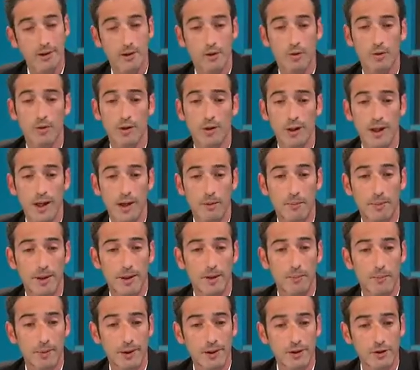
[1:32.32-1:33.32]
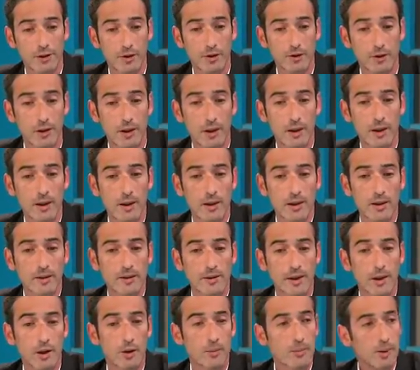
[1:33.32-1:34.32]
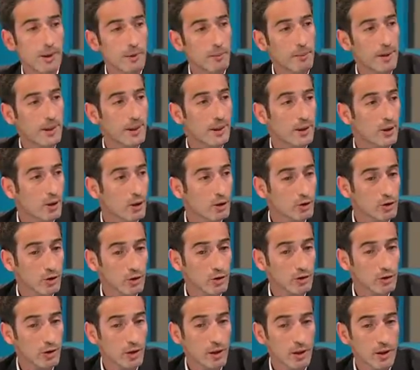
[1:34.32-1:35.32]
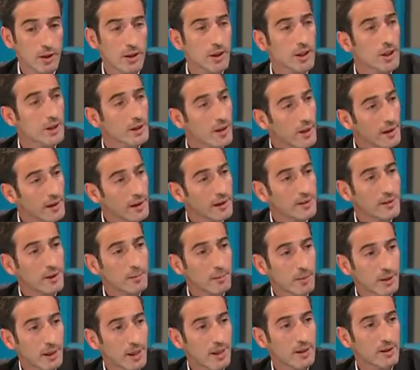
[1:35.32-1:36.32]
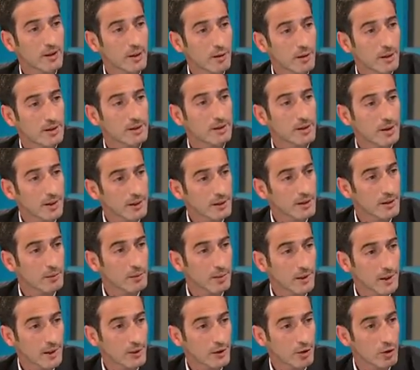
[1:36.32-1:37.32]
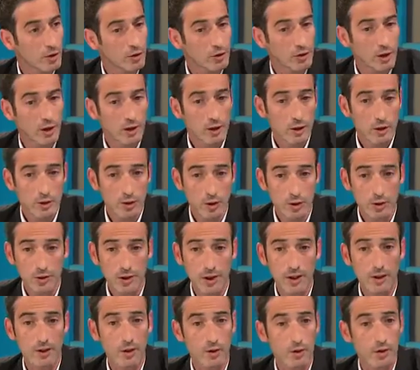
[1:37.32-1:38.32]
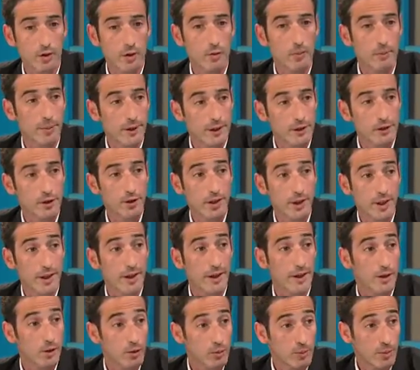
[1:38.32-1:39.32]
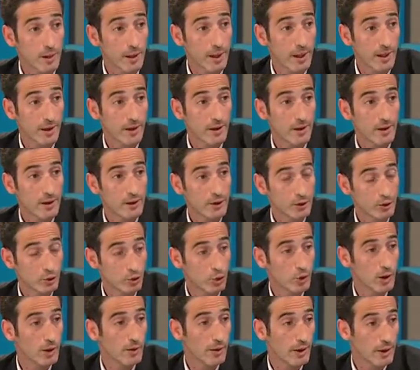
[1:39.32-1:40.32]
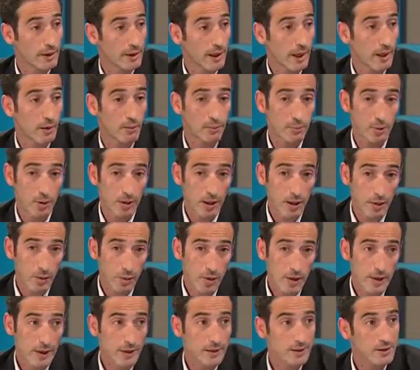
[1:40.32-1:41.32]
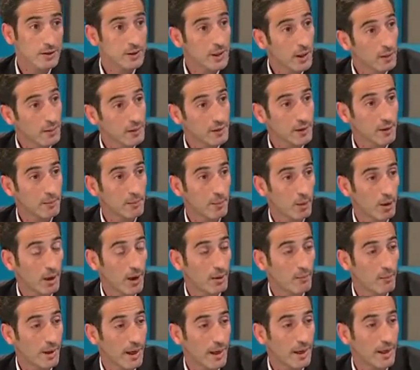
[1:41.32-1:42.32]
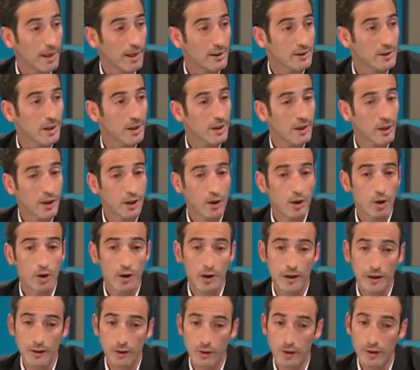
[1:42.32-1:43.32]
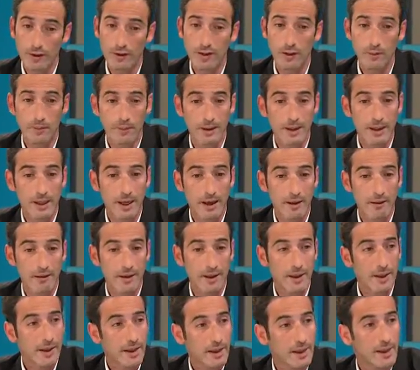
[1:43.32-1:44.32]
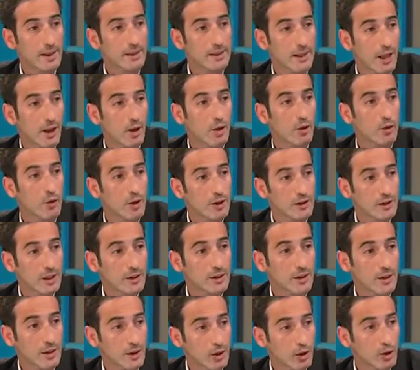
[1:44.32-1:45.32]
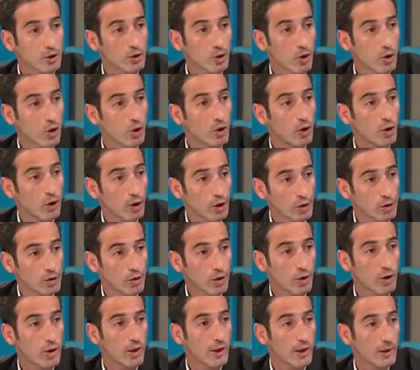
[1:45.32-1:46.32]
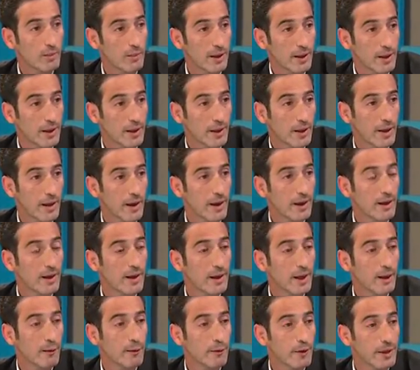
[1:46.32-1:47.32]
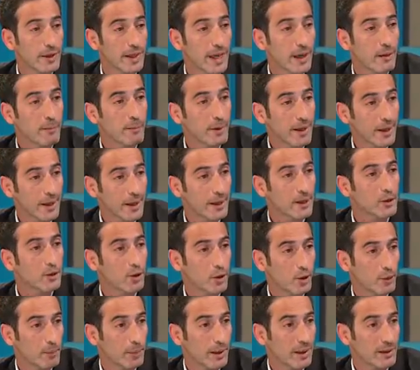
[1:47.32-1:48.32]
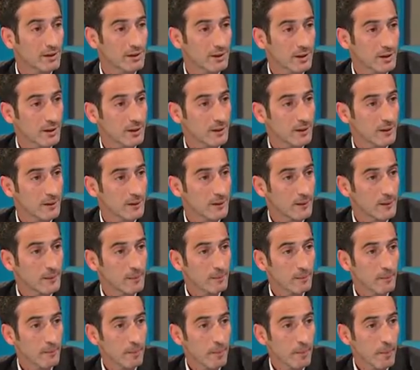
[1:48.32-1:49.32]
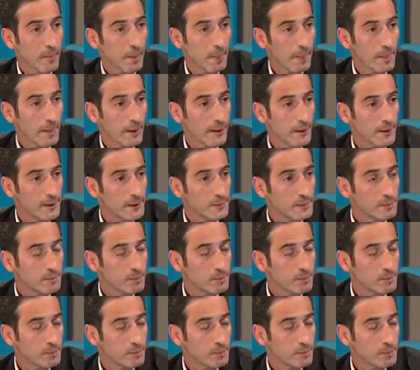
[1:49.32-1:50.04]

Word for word: de seguridad para presos de los más peligrosos y desde ese penal se van 13 presos. Yo entiendo que un preso quiera recuperar su libertad, por las buenas y a veces por las malas. Lo que no es explicable es que el Estado no haya tenido todos los controles de manera eficaz para que esto no pase. ¿Usted eh, eh,